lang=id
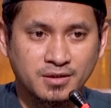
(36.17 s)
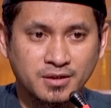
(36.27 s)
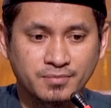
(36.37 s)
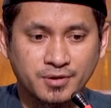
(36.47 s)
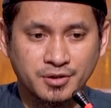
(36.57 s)

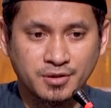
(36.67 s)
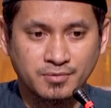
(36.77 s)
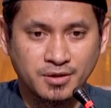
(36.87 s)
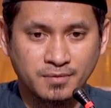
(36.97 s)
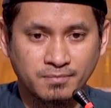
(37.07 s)
nabiyina
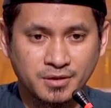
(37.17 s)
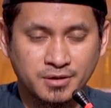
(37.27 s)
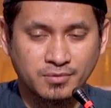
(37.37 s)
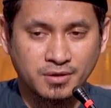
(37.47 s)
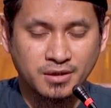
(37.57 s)

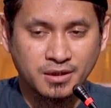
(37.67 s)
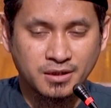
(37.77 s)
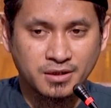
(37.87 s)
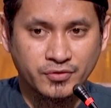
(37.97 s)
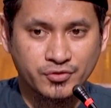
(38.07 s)
Muhammad wa
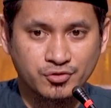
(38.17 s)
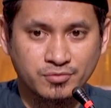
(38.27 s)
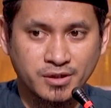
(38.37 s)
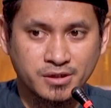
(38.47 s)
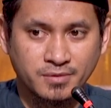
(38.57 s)
ala alihi
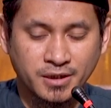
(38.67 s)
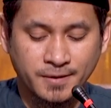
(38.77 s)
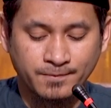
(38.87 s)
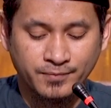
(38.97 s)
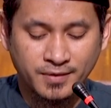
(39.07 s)
washabihi ajmain.